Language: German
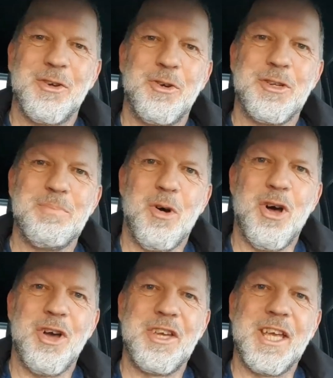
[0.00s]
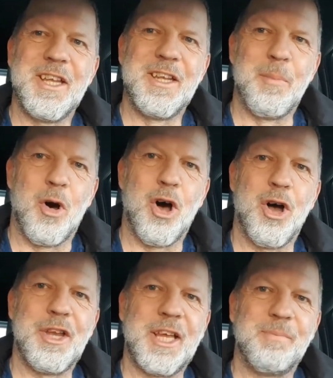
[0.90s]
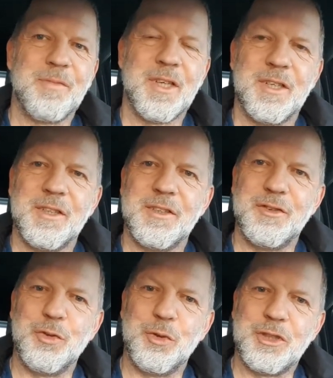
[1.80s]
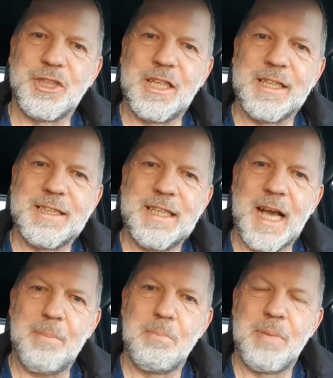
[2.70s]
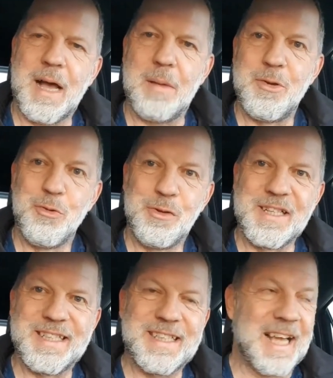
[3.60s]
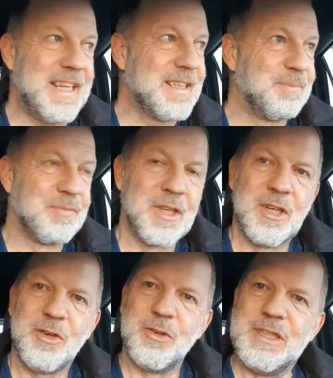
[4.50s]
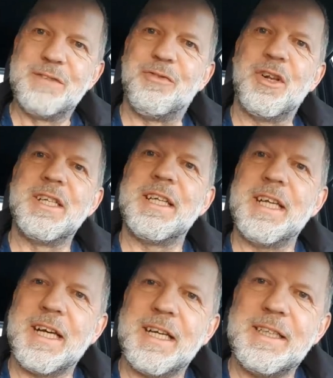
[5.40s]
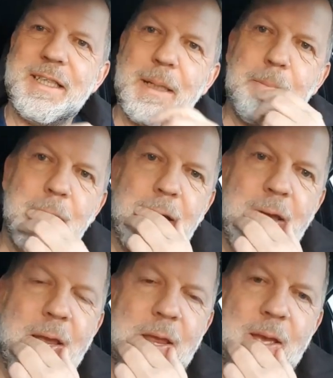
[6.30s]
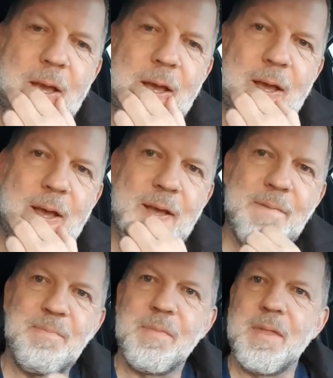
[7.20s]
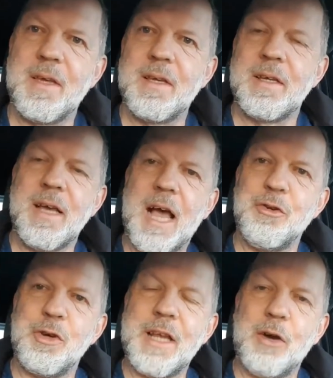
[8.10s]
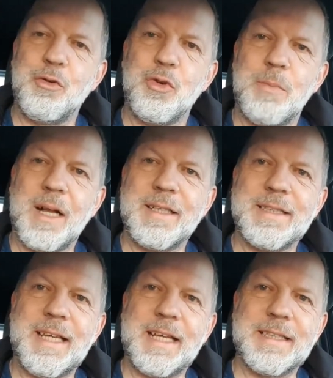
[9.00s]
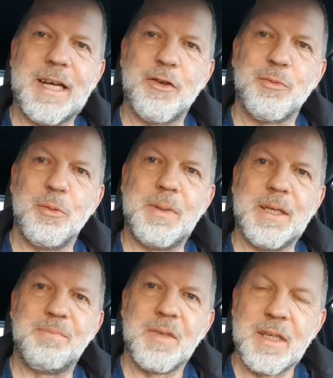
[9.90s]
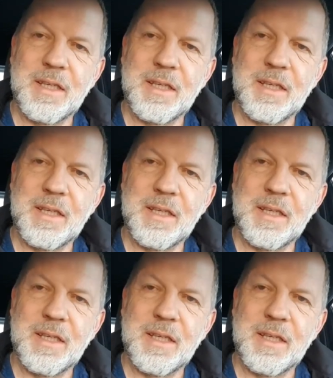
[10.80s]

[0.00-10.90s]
Good morning in the morning. So, ich stehe jetzt hier, habe ein paar Minuten Zeit und wollte ja hier bei äh, Android Auto mal das nächste ausprobieren.